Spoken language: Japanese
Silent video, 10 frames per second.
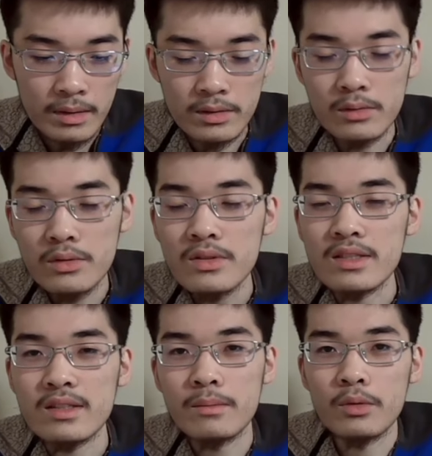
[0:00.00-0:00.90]
まあそういうで
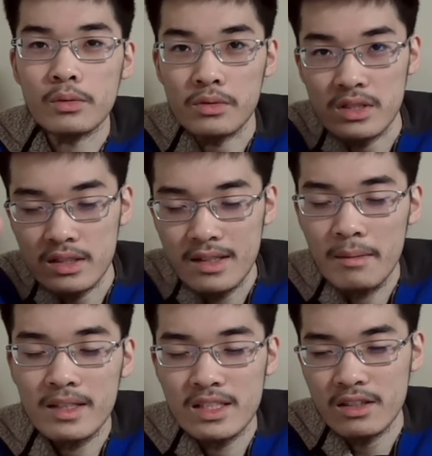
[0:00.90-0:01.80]
すね、もうこの
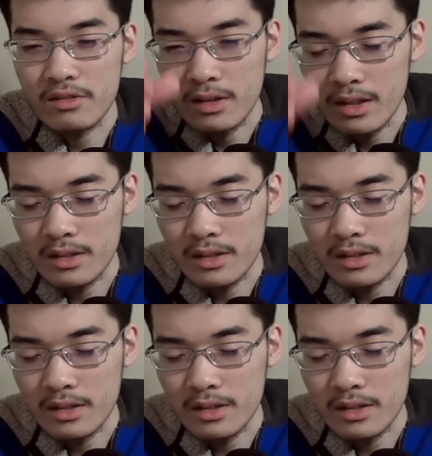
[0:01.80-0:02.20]
玉木氏っていうのはな